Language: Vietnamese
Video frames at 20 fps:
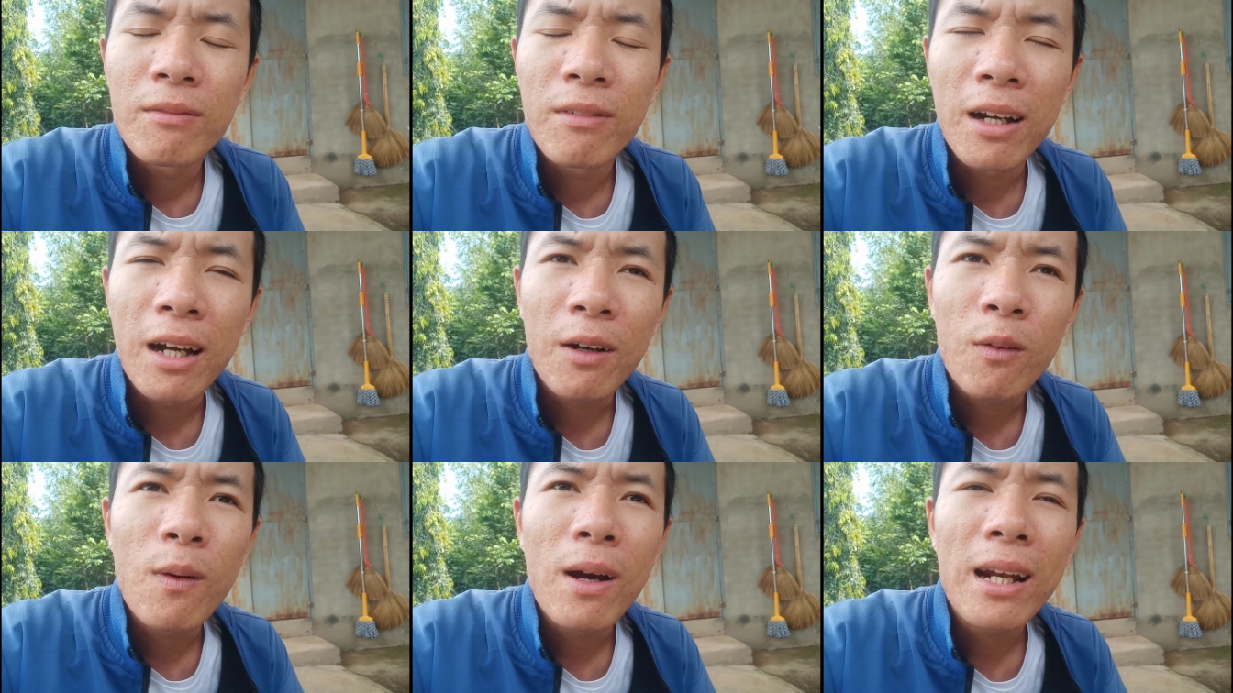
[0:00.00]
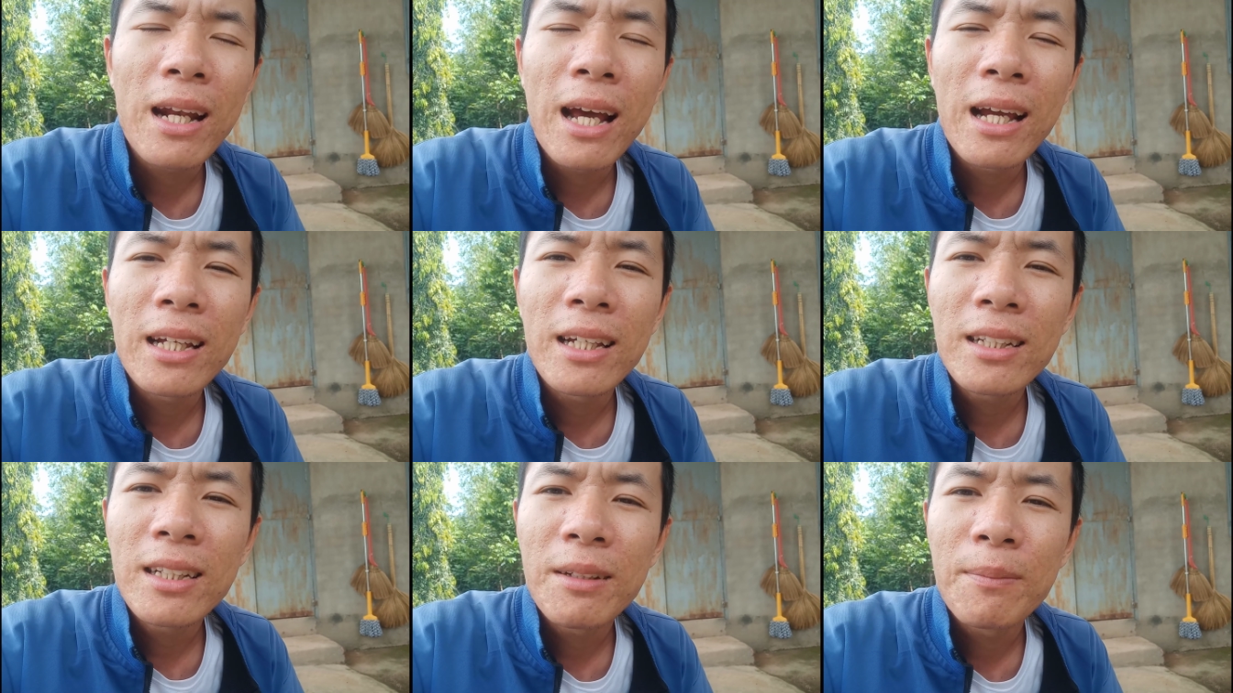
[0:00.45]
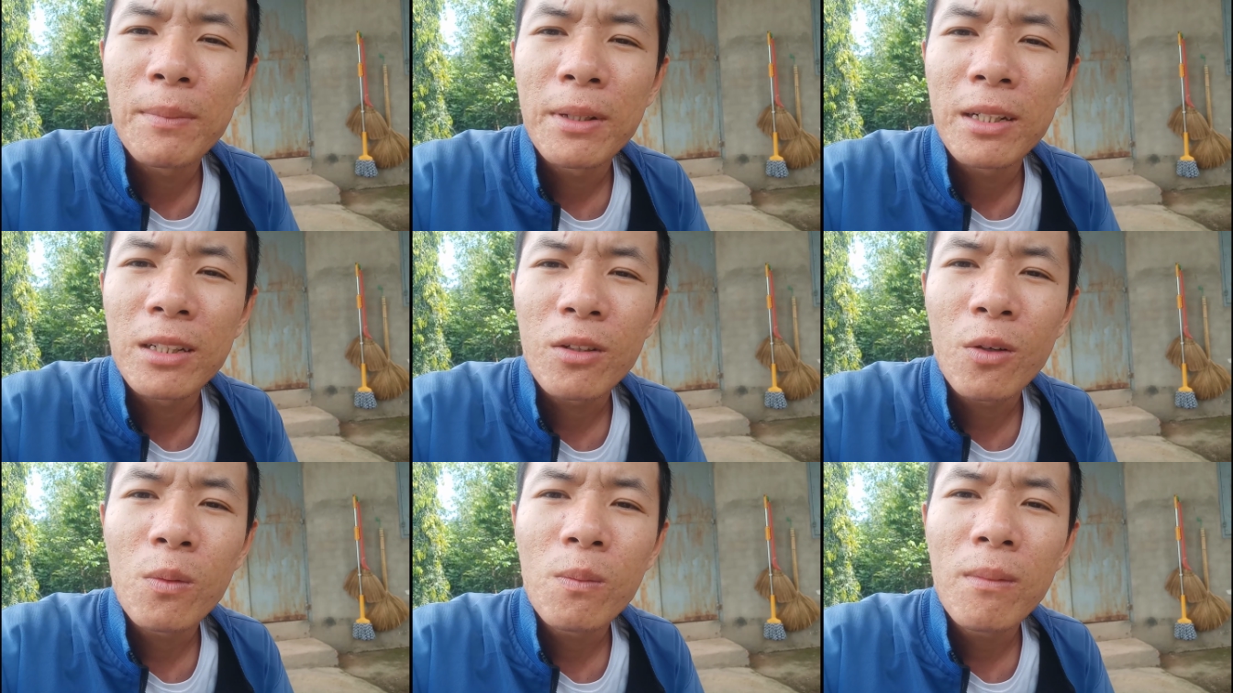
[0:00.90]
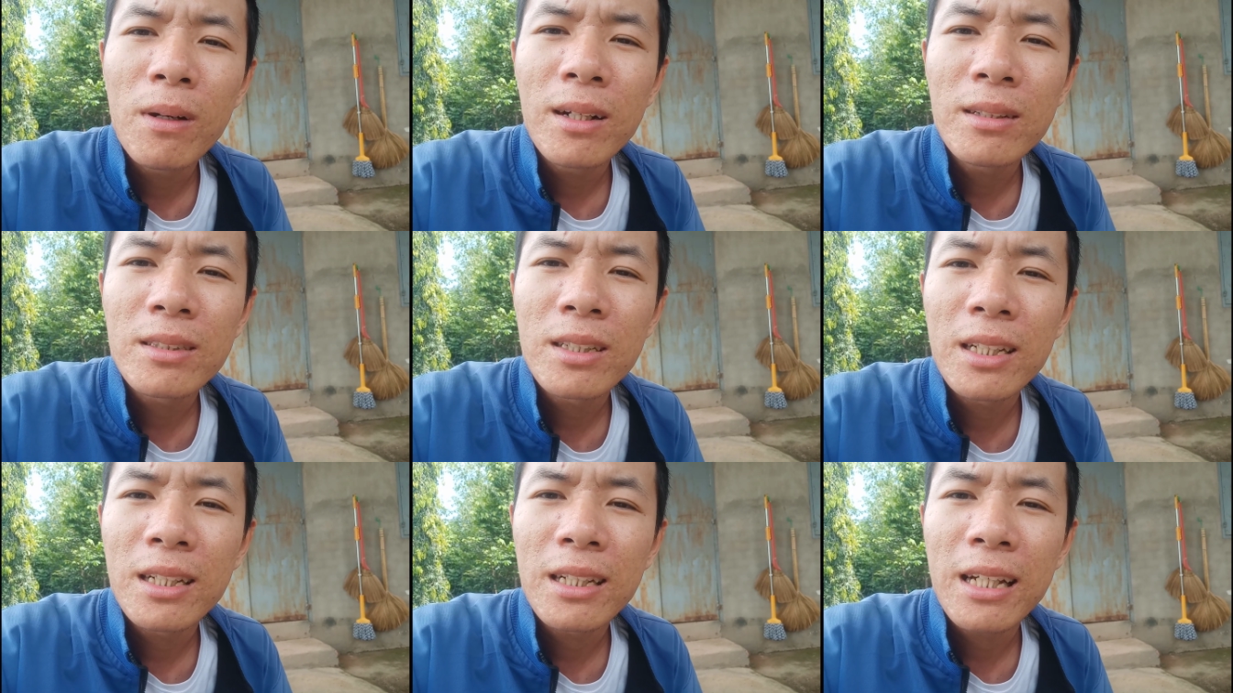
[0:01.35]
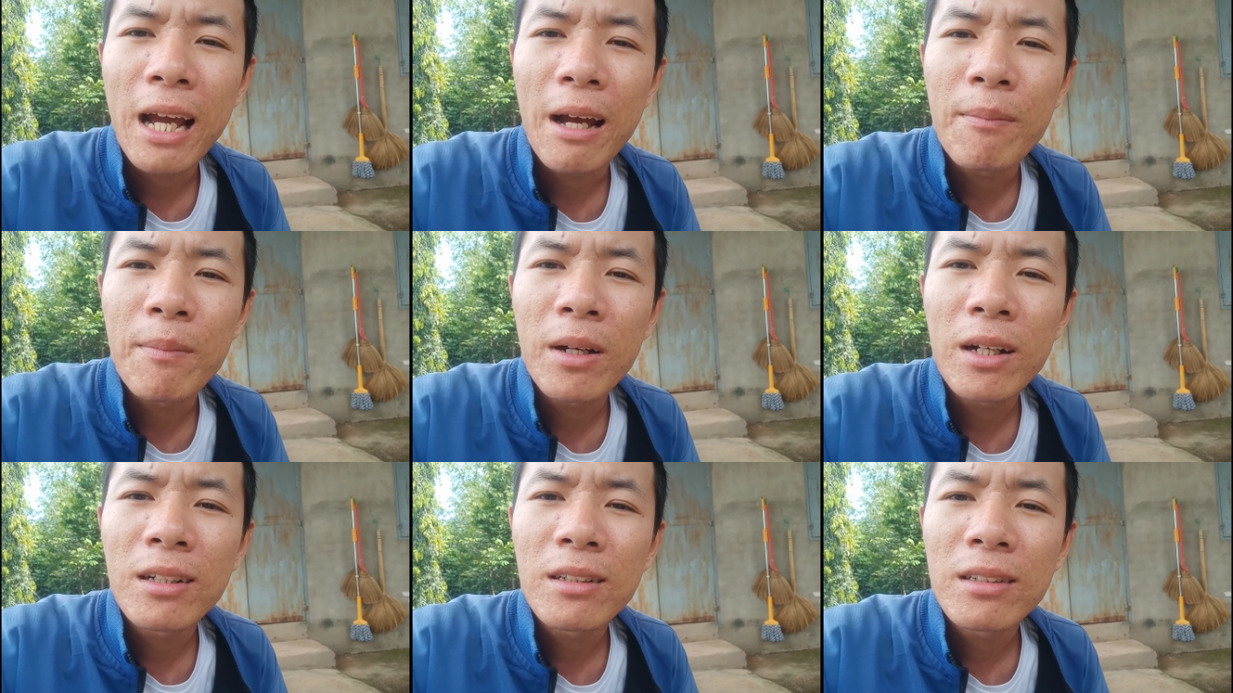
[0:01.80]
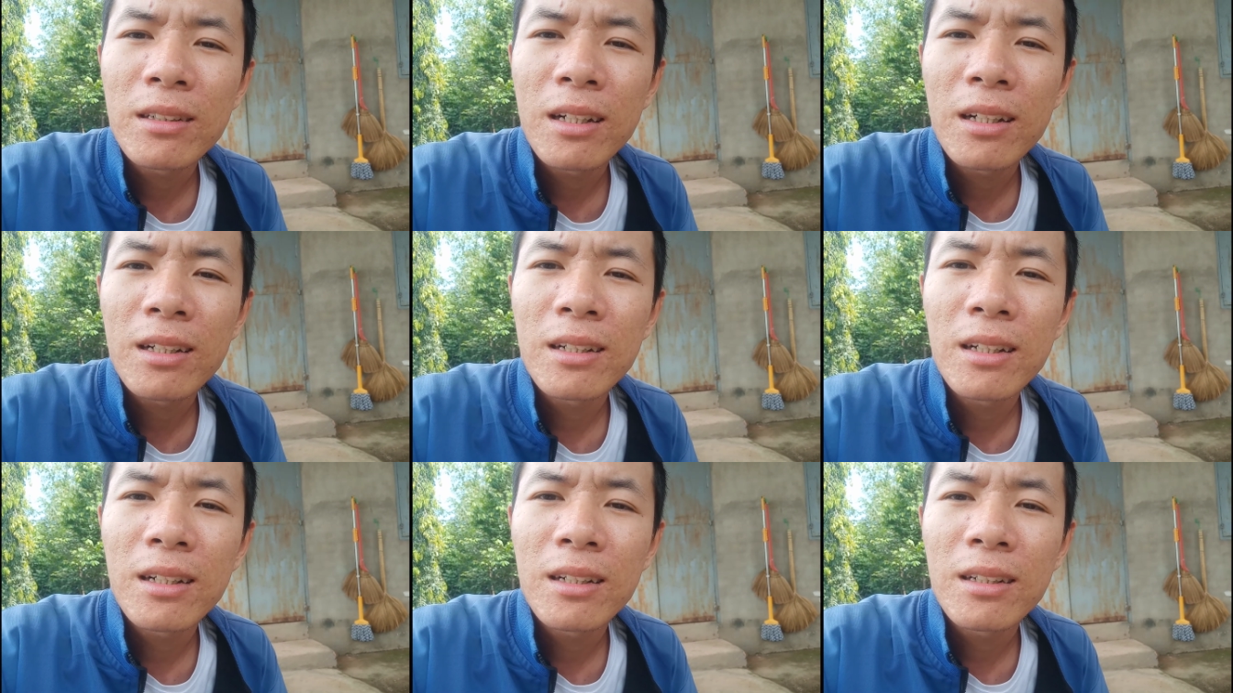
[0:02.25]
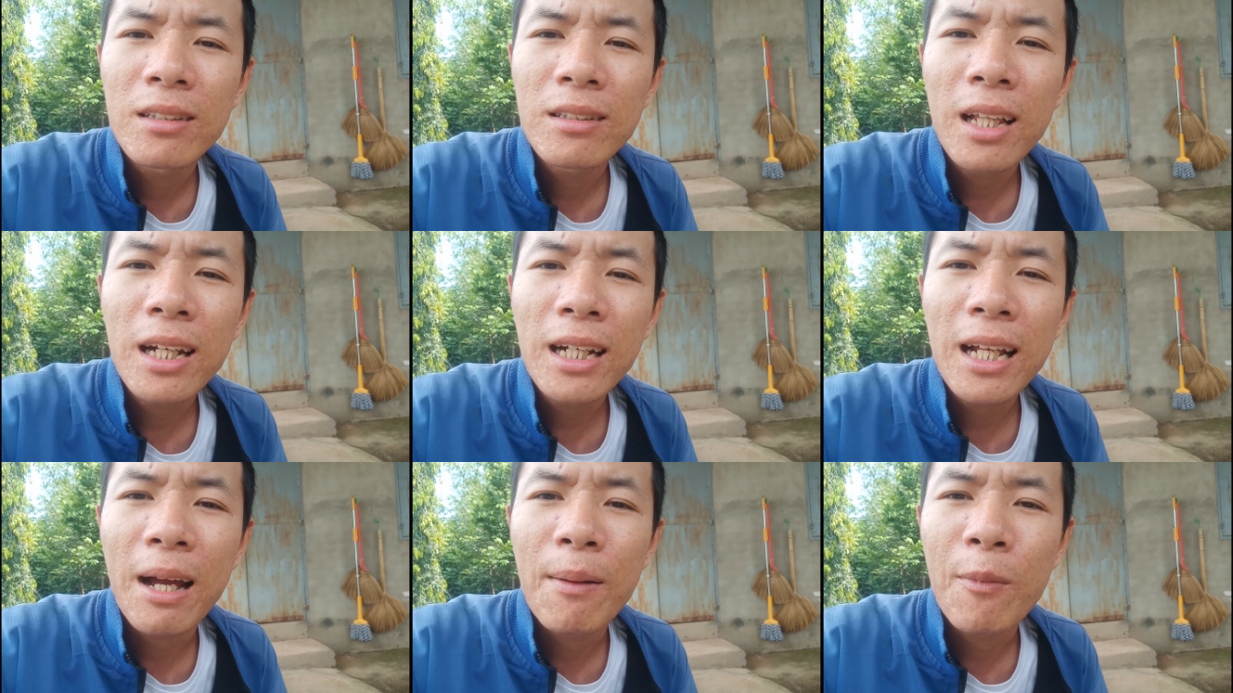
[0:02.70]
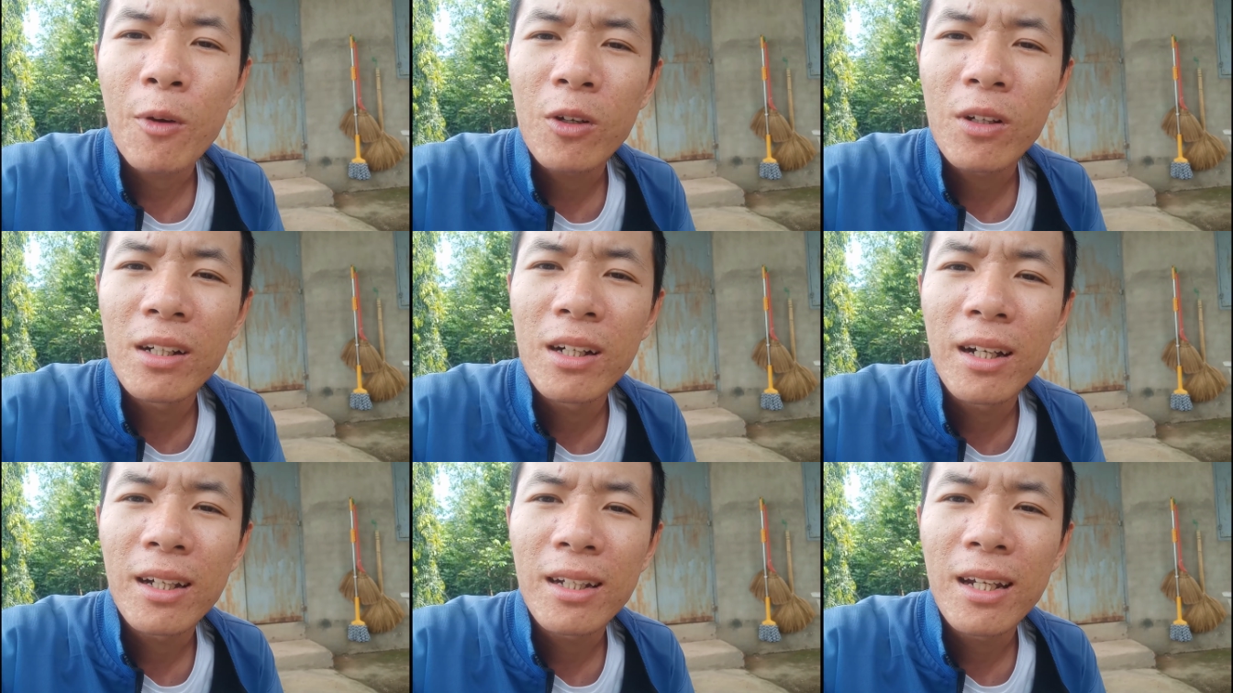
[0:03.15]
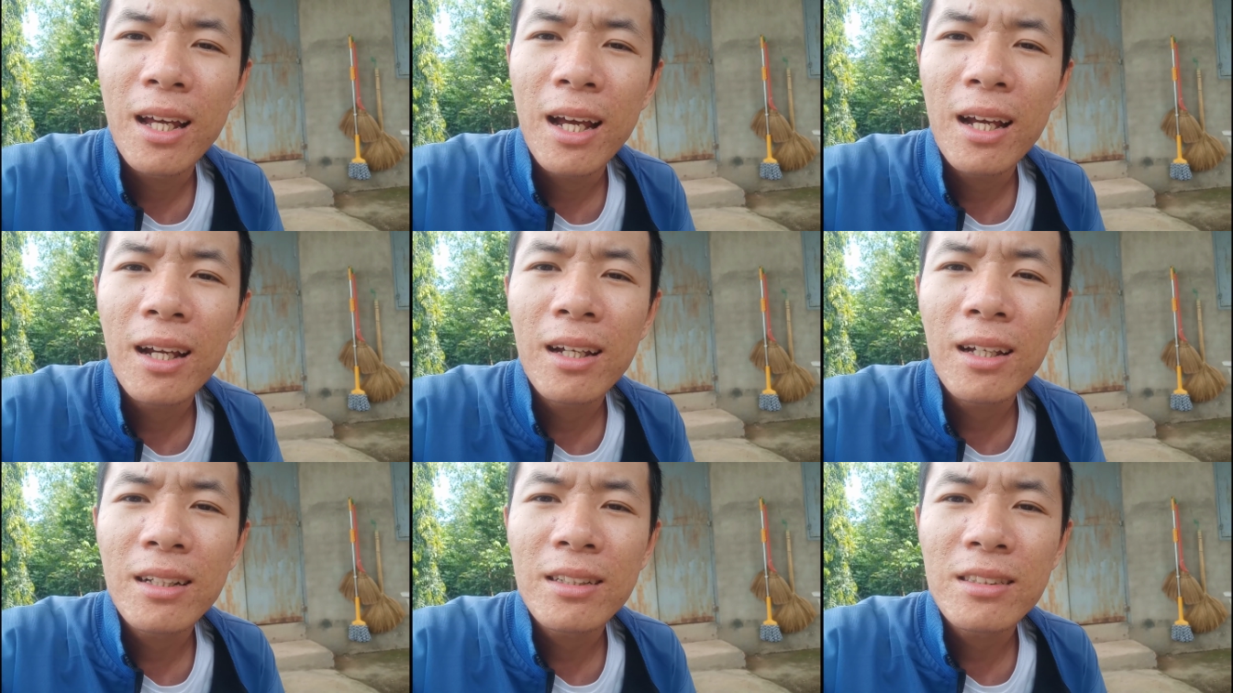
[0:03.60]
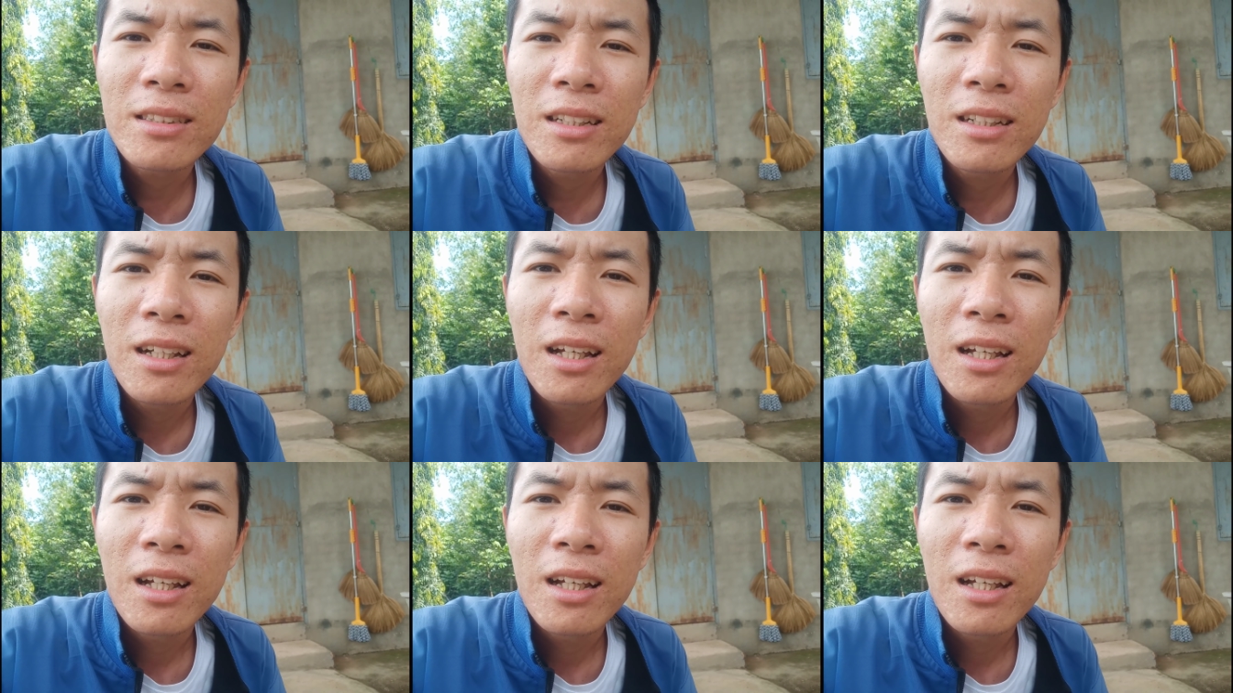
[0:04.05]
Và qua đây ấy thì mình cũng xin cảm ơn uh, tất cả mọi người đã